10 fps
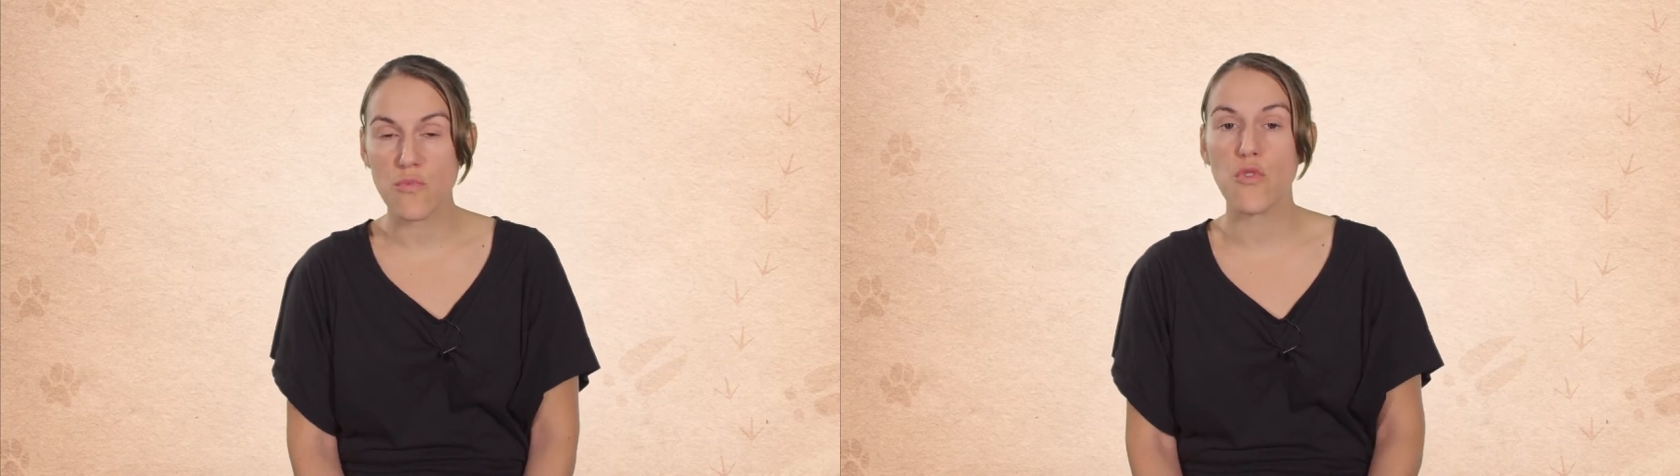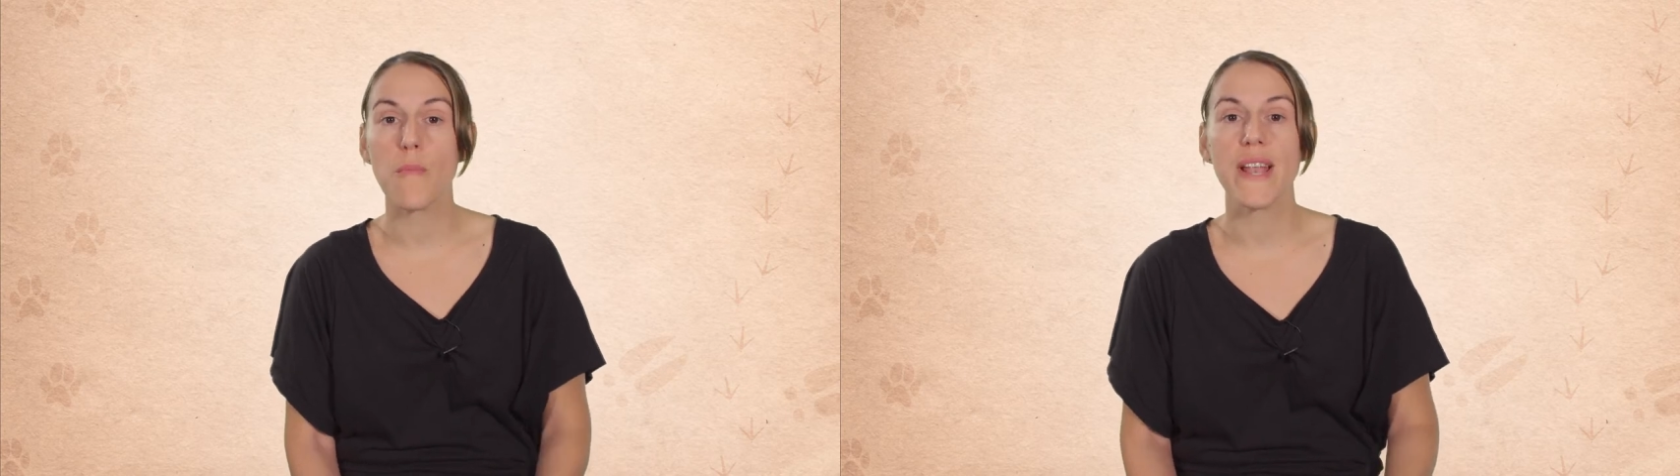
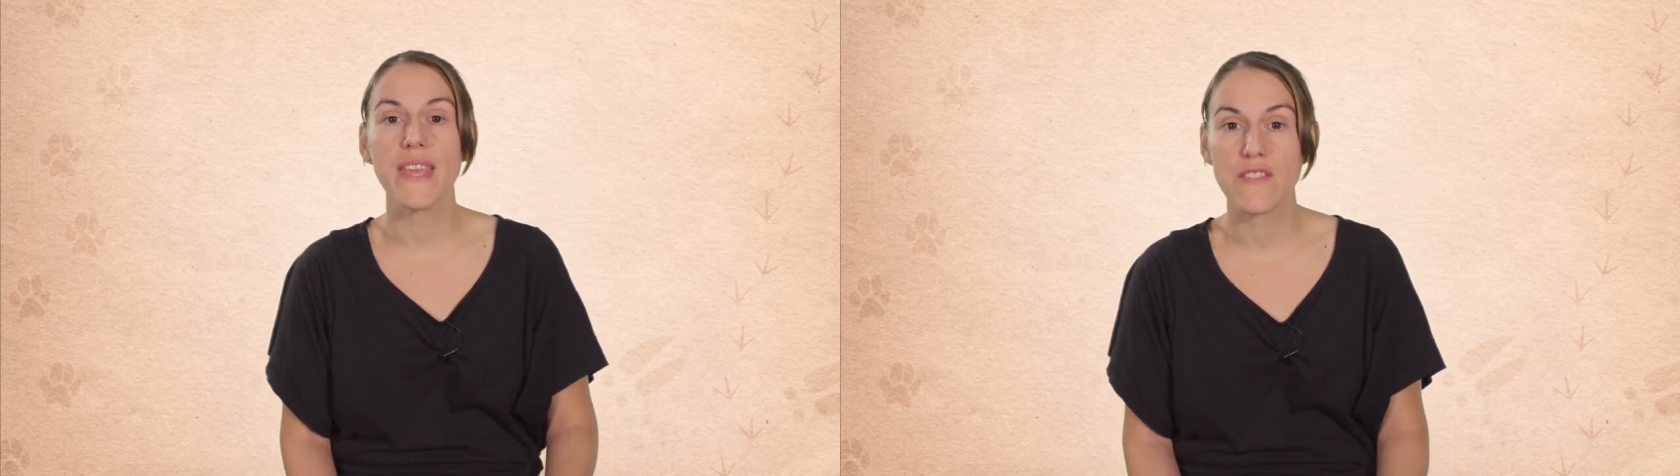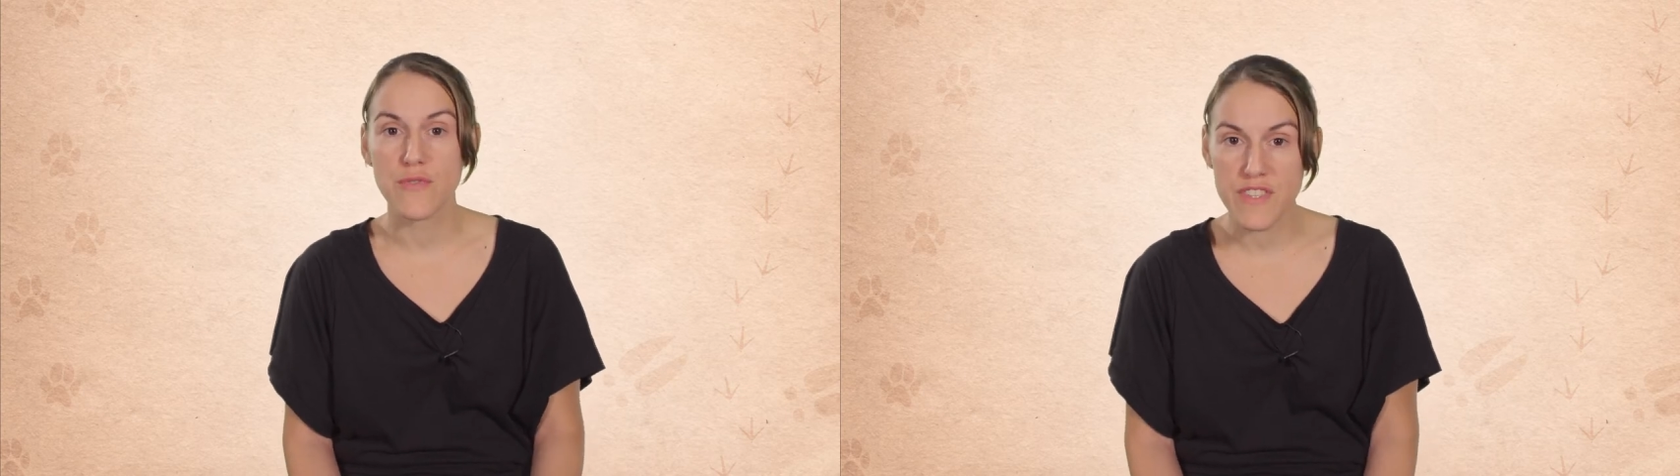pour
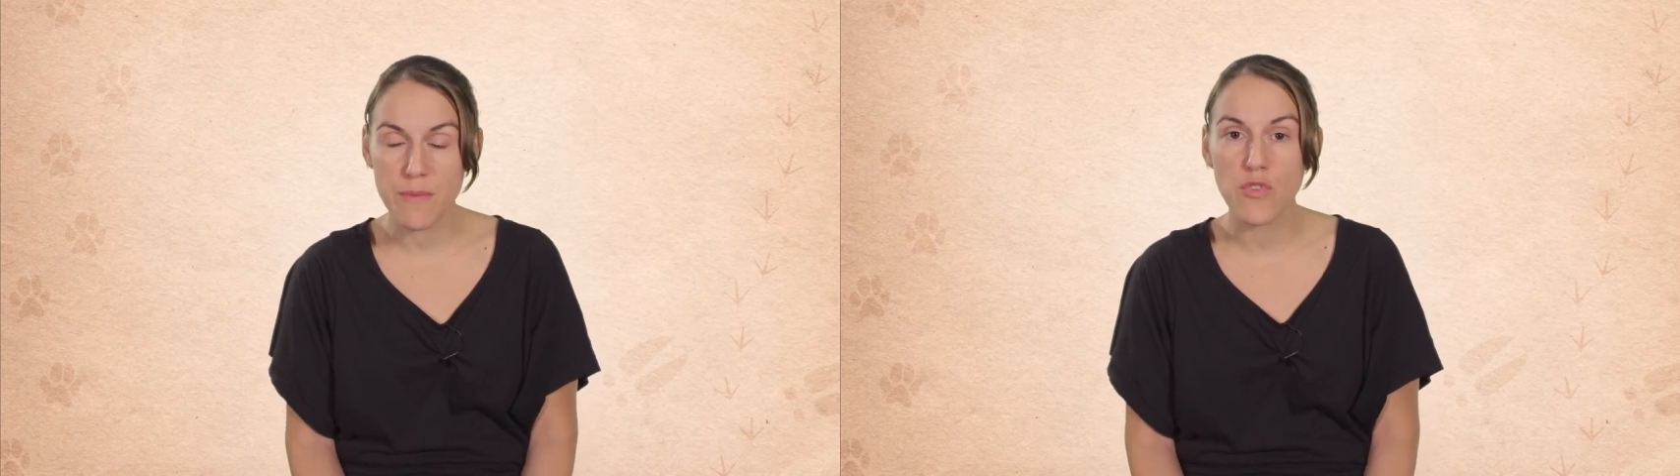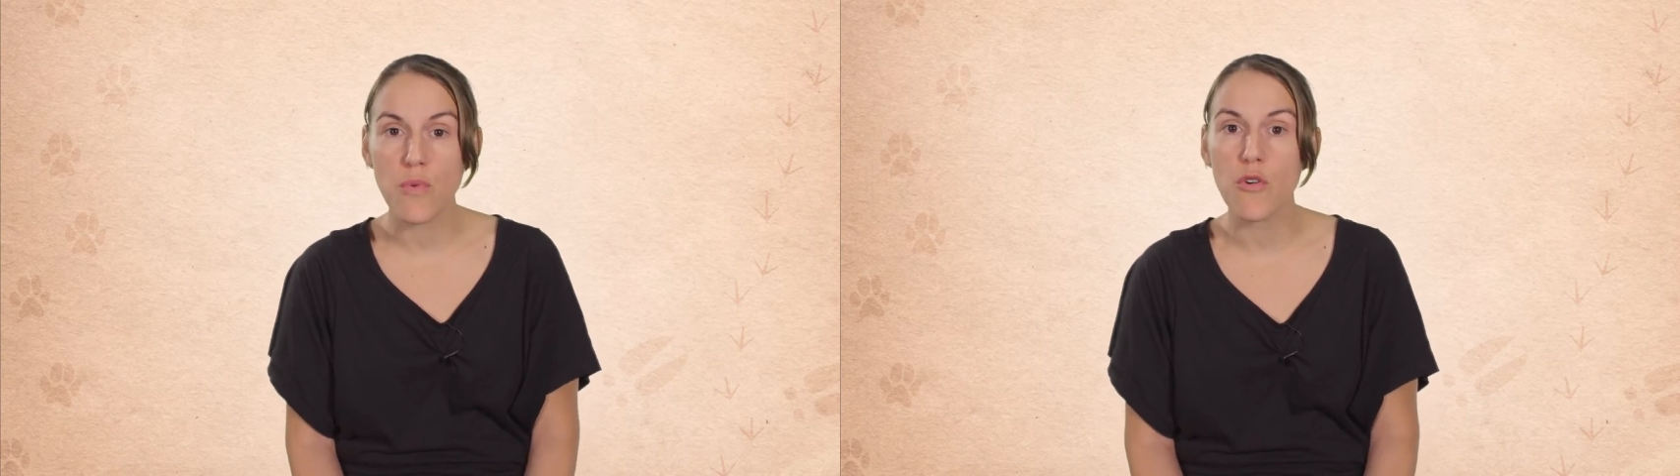pallier à ce
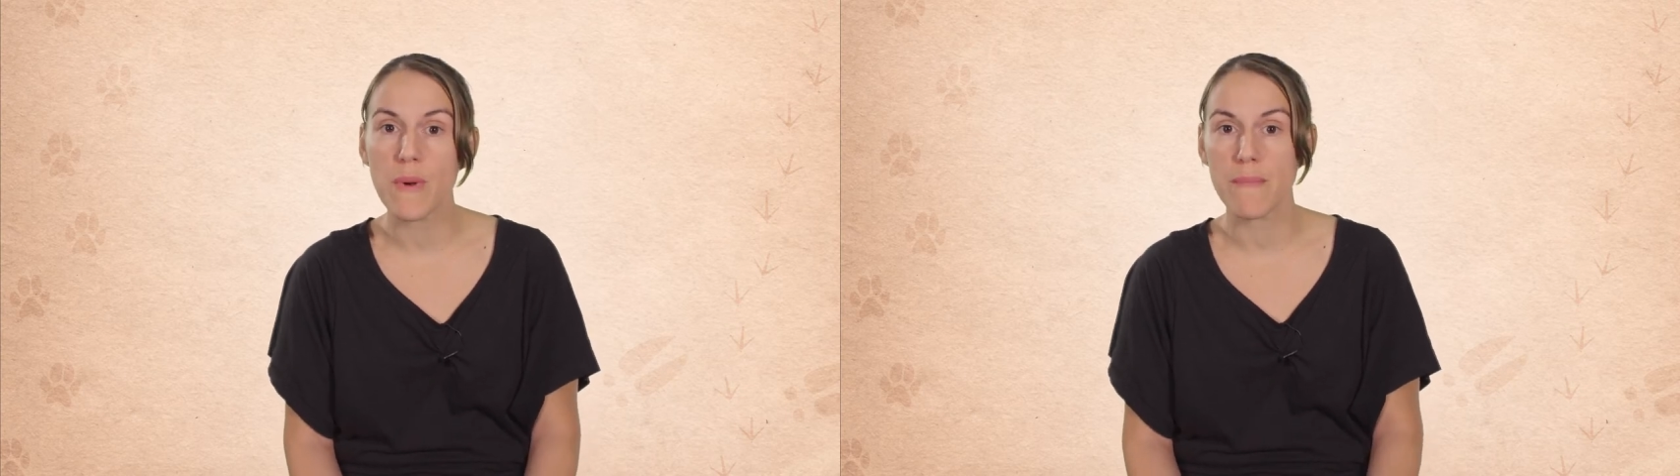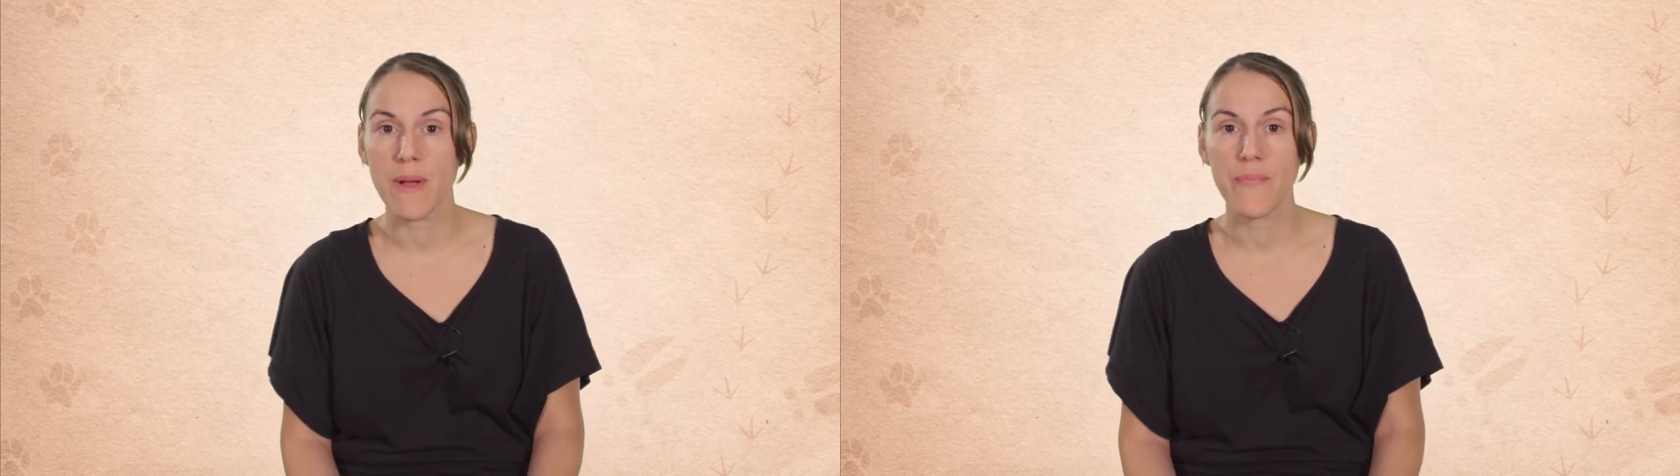type de
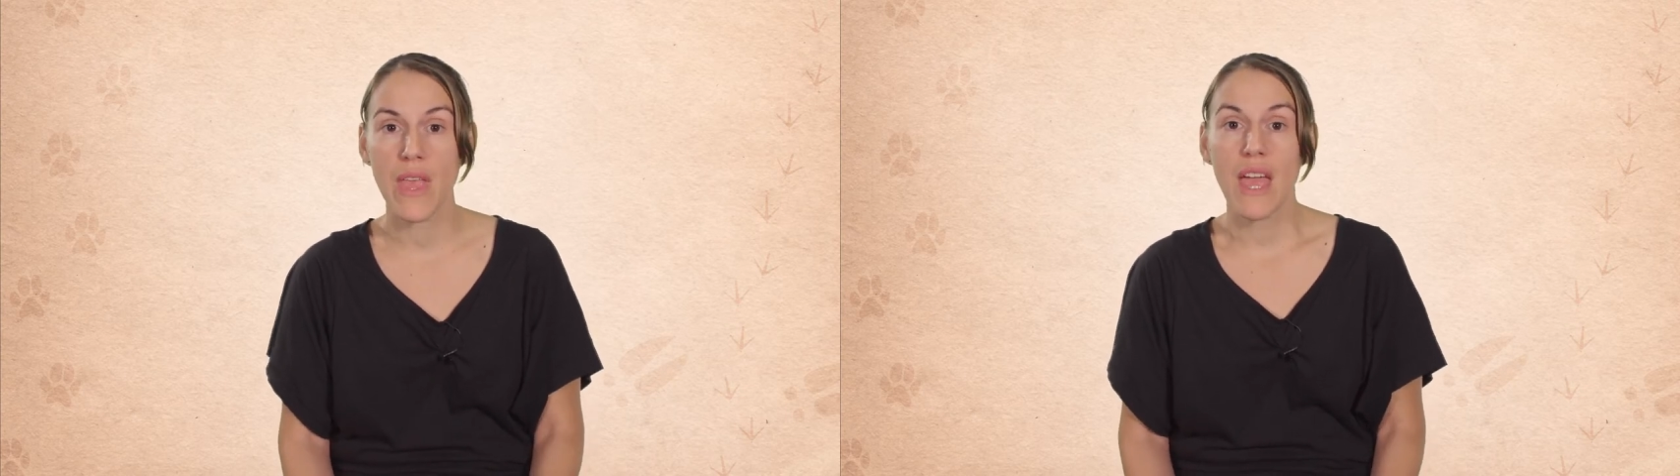problème.